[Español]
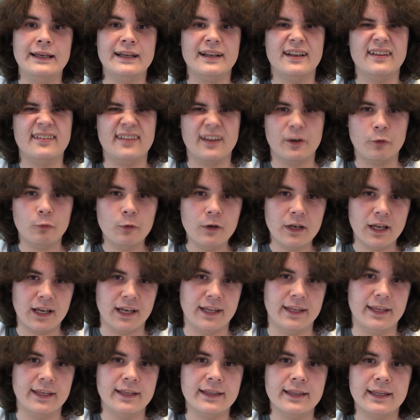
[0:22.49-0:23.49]
que según la
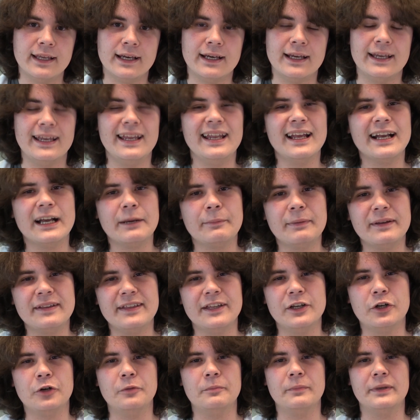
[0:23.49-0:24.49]
leyenda era capaz
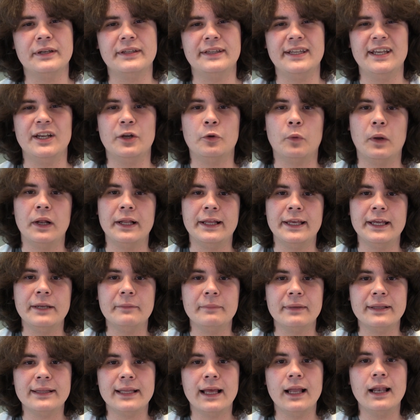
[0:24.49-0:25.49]
de convertir cualquier
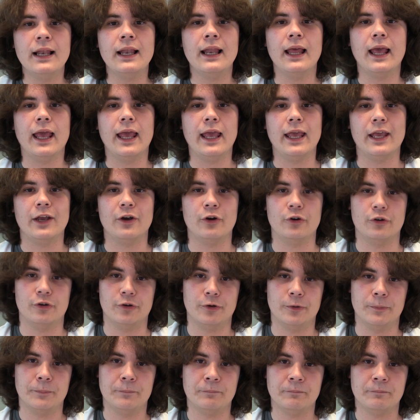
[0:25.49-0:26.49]
metal en oro.